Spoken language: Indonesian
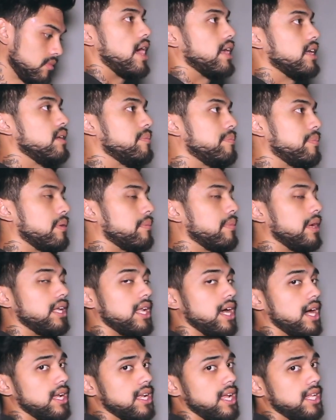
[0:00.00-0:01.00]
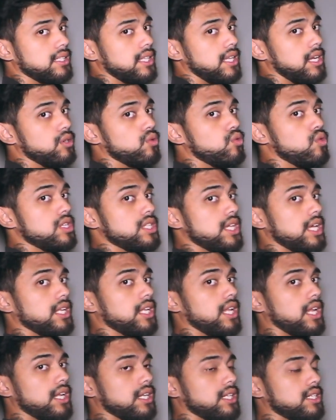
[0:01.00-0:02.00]
ada perbedaan antara gue
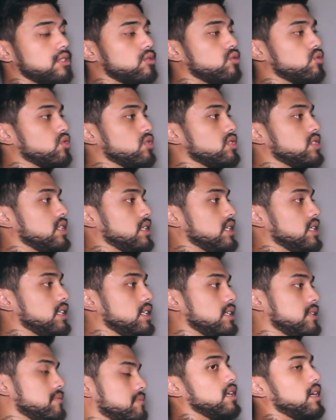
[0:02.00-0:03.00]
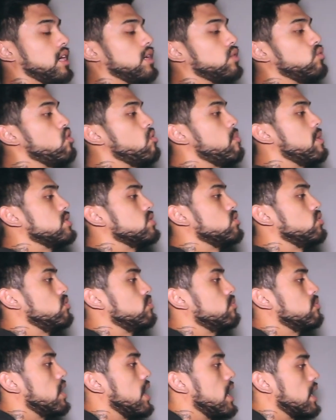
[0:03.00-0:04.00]
nyender ke kursi dengan gue maju
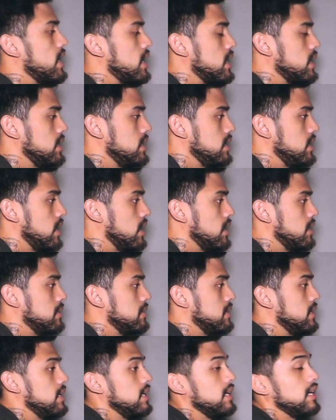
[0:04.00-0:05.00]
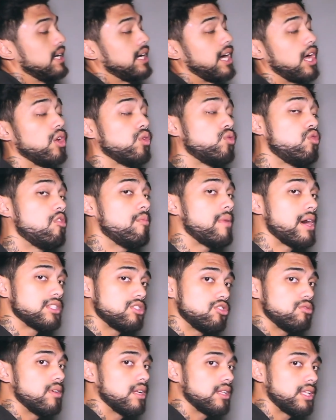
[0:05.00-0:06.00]
mengarah ke dia kalau gue
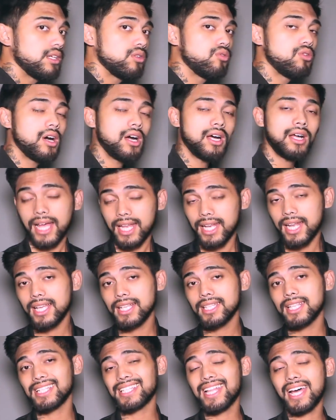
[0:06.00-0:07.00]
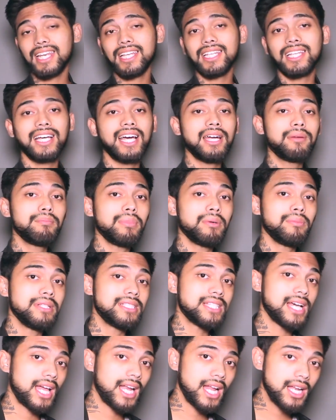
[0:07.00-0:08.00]
maju berarti gue tandanya tertarik dengan
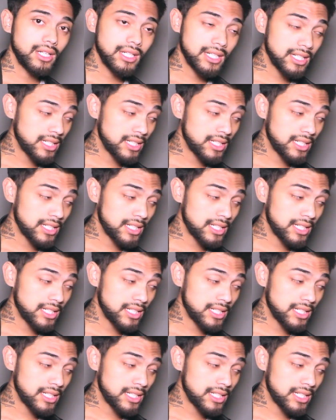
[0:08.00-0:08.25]
pembicaraan